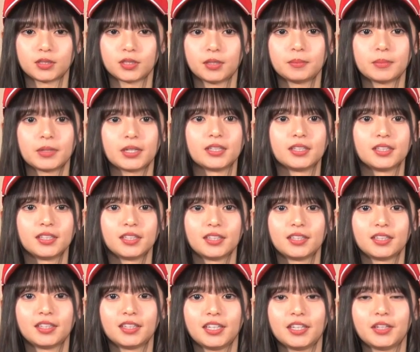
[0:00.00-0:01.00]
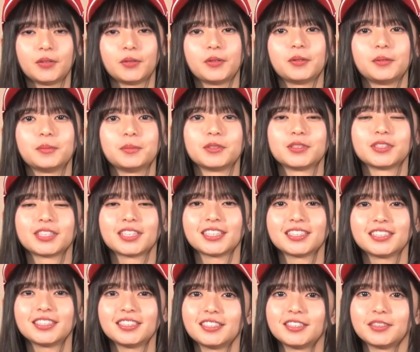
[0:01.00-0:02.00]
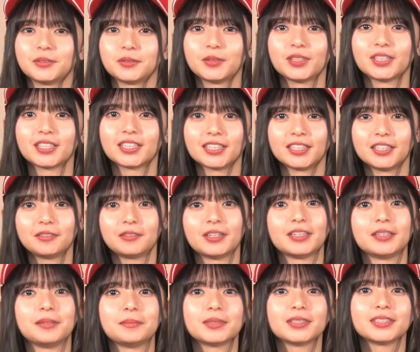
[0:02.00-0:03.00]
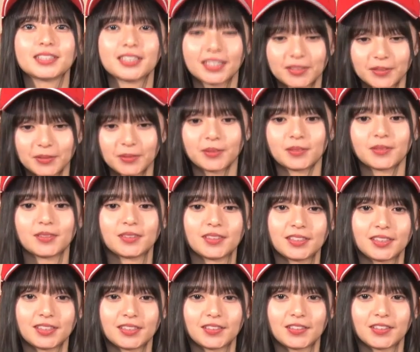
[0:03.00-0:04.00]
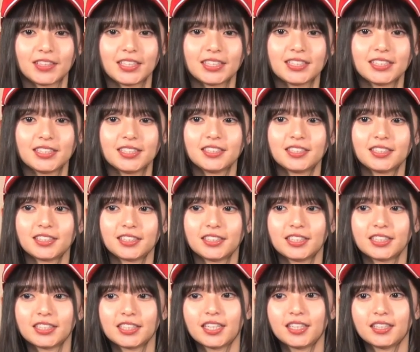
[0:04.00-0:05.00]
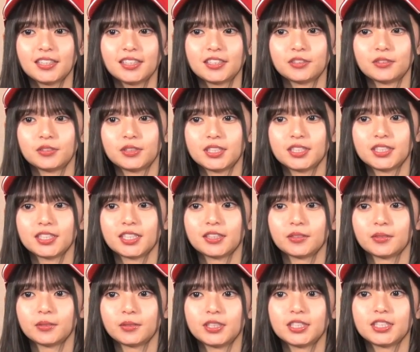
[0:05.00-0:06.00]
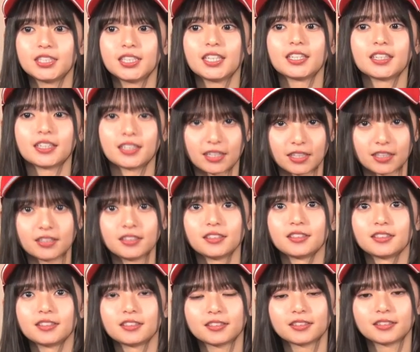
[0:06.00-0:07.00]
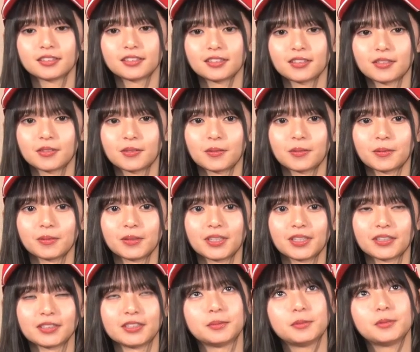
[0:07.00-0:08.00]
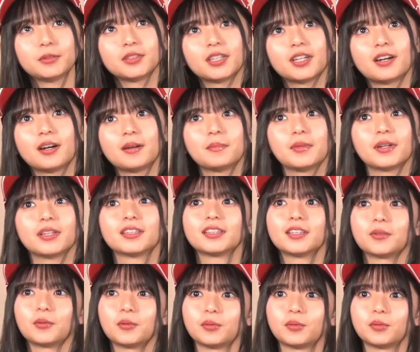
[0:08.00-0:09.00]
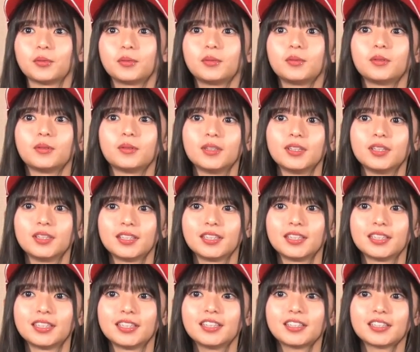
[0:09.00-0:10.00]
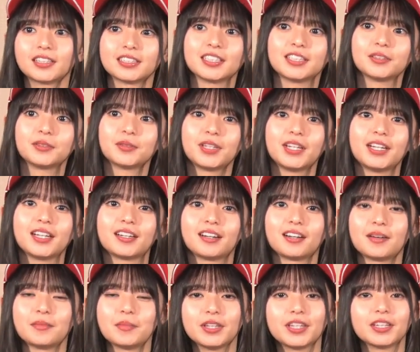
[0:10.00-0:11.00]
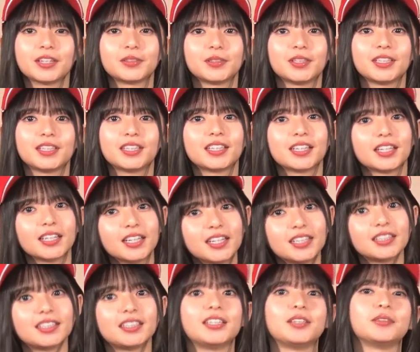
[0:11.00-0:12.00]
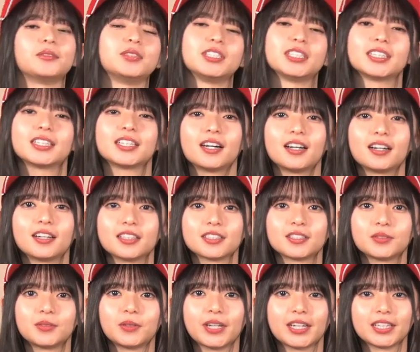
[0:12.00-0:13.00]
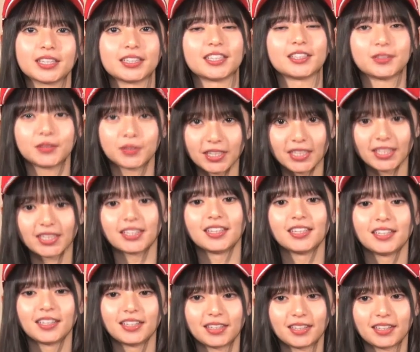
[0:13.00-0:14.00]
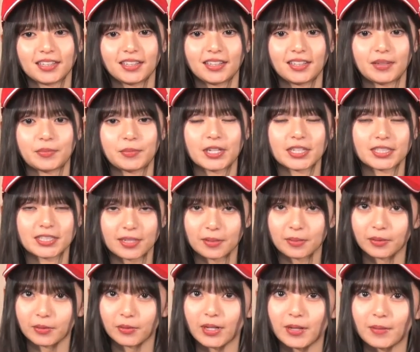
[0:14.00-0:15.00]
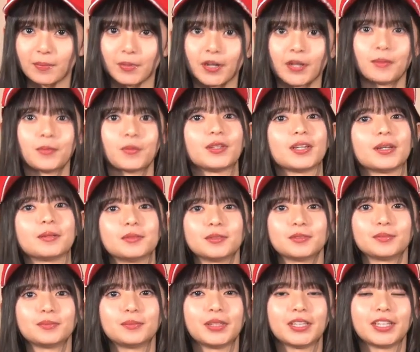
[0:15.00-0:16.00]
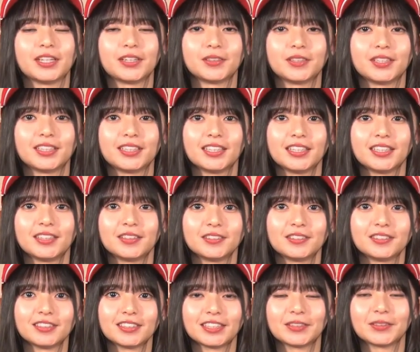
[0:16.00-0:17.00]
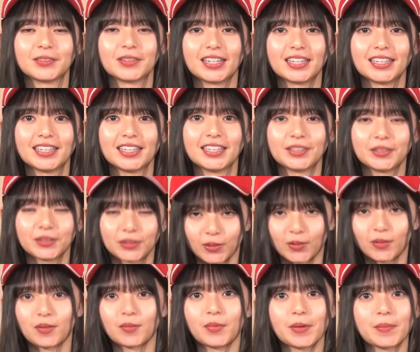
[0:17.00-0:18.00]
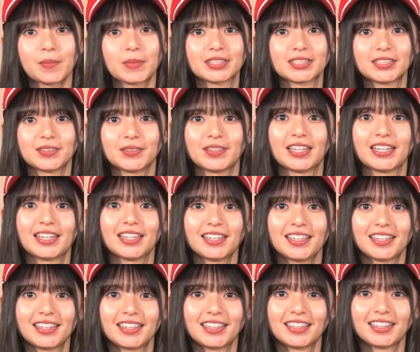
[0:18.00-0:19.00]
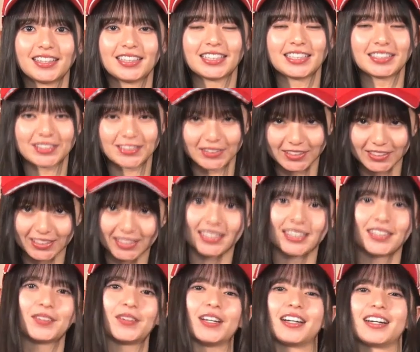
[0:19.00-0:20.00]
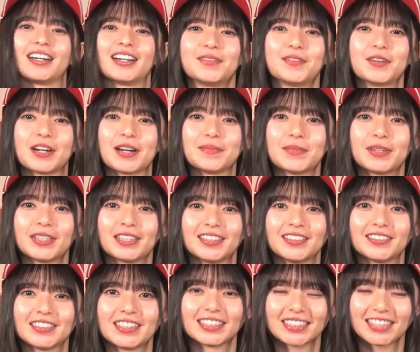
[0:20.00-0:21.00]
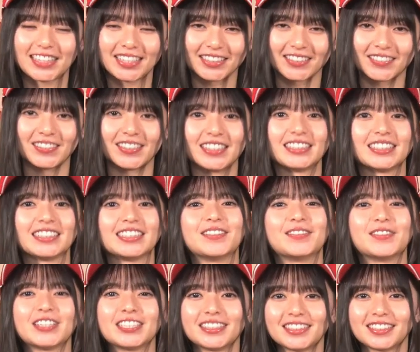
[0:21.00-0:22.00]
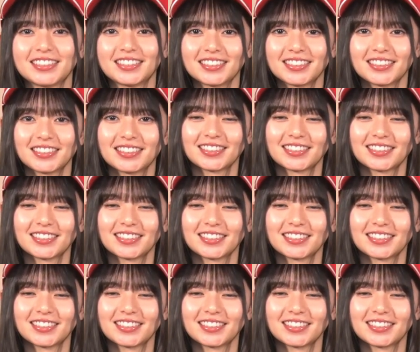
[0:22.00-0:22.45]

今いろいろ難しい世の中ではありますけど私自身2021年の1年間こうなんか自分が頑張ったことをなんかちゃんと誰かが見てくれてたなっていう実感がすごいあったので皆さんの頑張りも多分見てくれている人がいると思いますので引き続きこれからも頑張ってください応援してます。